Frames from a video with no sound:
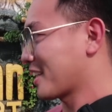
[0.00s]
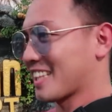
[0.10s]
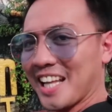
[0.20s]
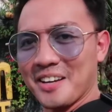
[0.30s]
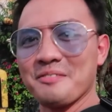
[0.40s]
wait
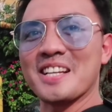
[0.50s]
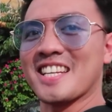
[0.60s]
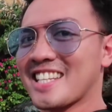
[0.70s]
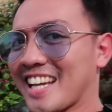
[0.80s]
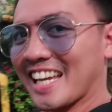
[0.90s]
lang may
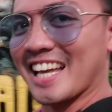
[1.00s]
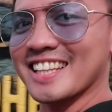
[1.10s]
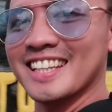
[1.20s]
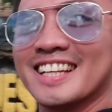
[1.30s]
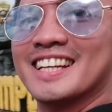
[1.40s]
sasakyan
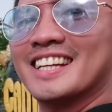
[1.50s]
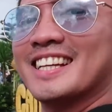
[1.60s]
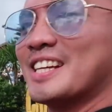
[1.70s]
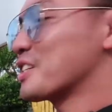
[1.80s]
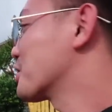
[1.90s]

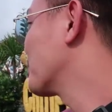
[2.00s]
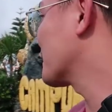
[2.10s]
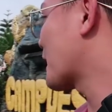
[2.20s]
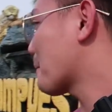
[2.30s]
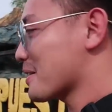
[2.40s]
so
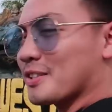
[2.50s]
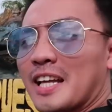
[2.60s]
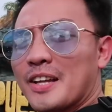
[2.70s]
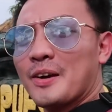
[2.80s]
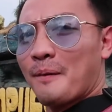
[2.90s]
tara pasok
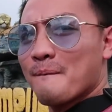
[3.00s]
tayo